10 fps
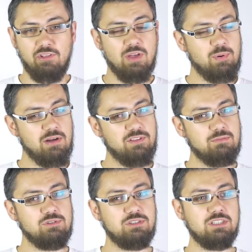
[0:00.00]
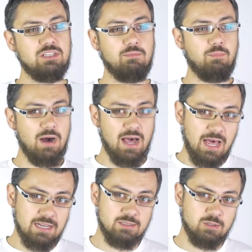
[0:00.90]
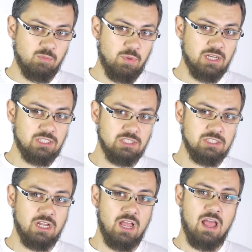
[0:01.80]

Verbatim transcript: to naprawdę musicie się bardzo śpieszyć,